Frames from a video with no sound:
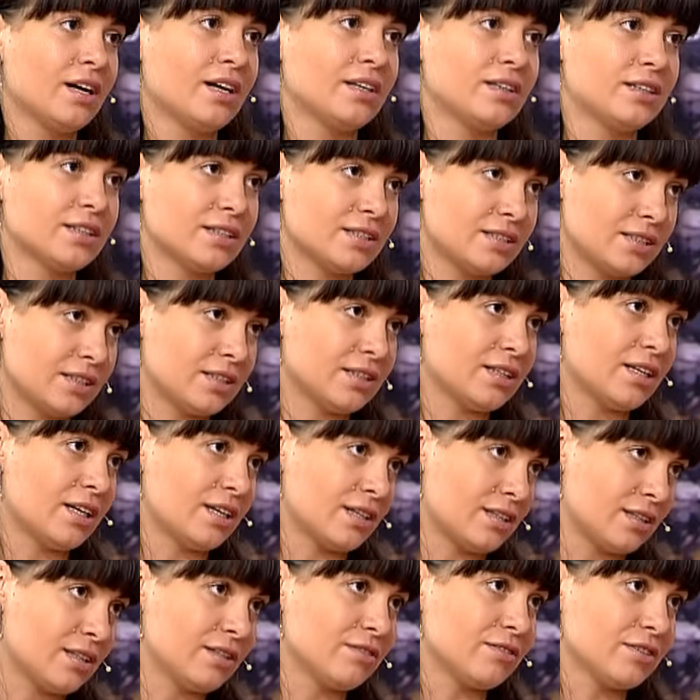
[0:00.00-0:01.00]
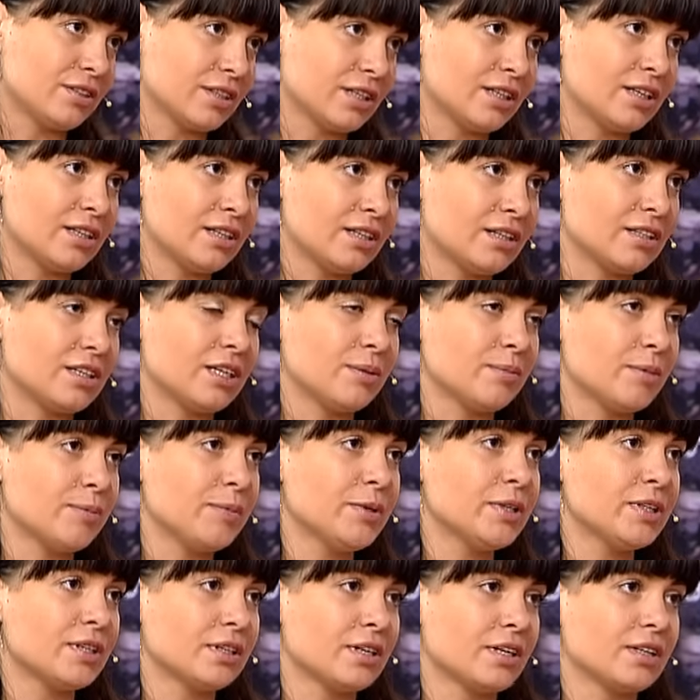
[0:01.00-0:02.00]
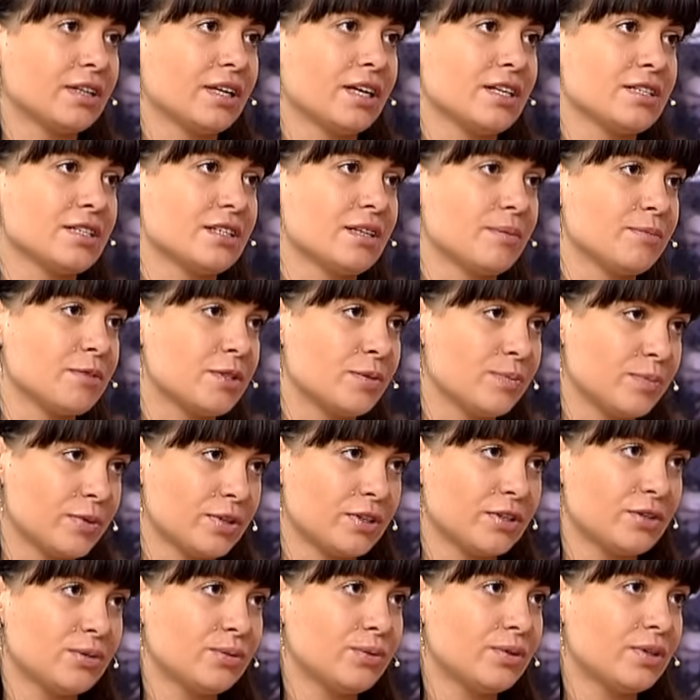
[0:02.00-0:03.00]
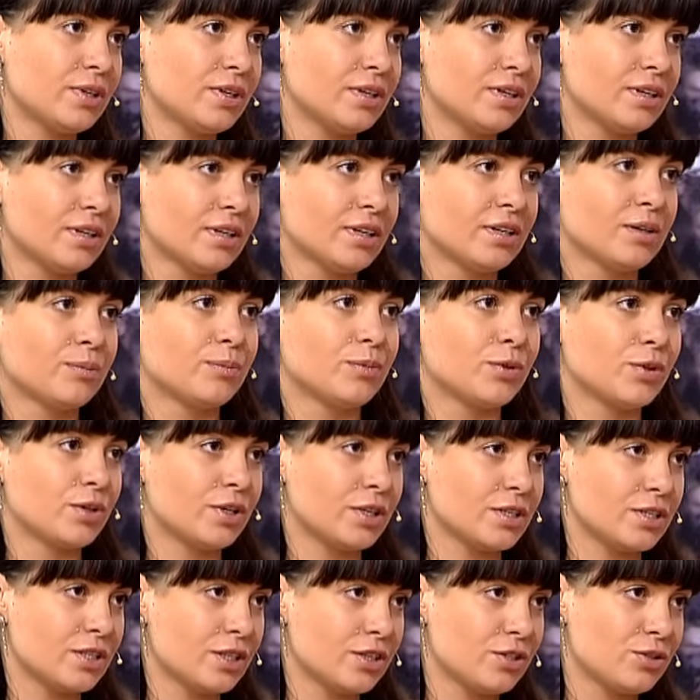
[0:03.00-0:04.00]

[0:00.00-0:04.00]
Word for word: что... это стандартные вот какие-то такие моменты, когда если там температура, плохо себя